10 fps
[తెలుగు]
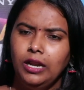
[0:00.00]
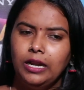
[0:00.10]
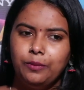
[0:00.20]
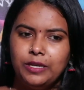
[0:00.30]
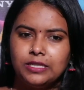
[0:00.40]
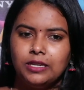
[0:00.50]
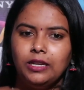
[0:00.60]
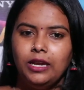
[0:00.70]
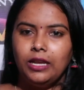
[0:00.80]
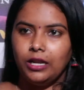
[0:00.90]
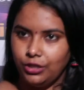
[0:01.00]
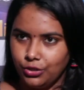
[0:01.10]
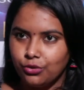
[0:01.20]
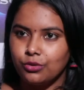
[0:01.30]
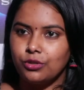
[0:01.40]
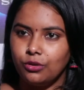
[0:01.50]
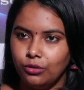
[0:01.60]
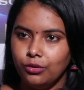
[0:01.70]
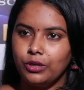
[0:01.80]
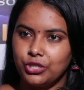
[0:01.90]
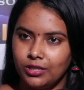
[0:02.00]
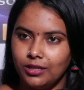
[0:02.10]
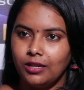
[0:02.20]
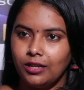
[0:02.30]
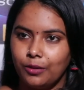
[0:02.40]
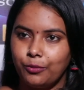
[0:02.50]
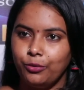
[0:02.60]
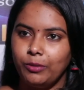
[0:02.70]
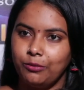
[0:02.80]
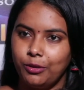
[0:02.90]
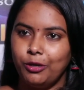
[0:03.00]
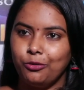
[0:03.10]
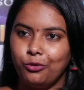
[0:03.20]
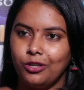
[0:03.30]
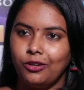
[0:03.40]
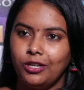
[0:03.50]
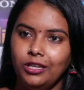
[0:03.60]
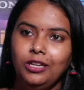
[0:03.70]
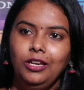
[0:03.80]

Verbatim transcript: అంటే బేసికల్గా ఇలాంటి షోస్లో క్వశ్చనరీ అన్నప్పుడు మనం ఏమనుకుంటామంటే